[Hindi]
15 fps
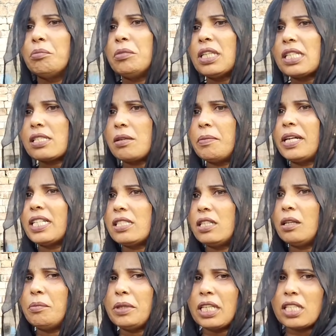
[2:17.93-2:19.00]
मेरे समाज
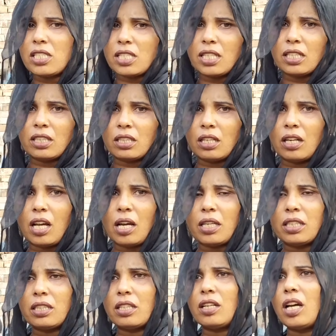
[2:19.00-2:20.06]
ने मेरे से इतना
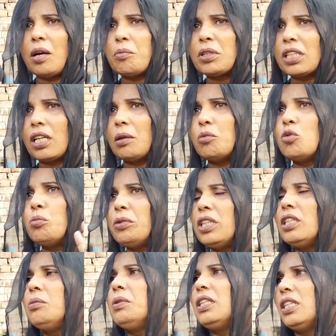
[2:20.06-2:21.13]
इतना मतलब
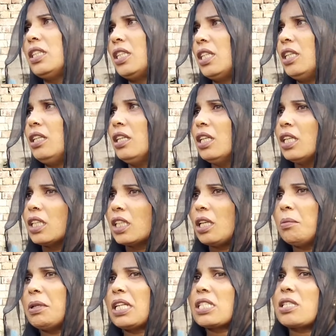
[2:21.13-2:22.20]
उम्मीद भी नहीं थी
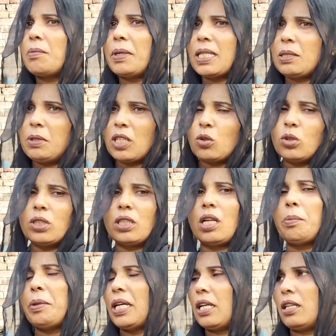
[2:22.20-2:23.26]
कि मेरा समाज मेरे को
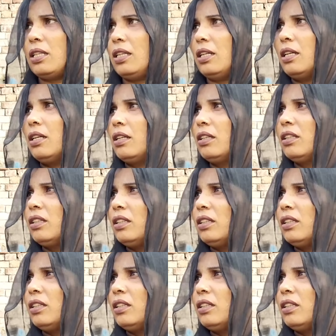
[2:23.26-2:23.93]
इतना प्यार देगा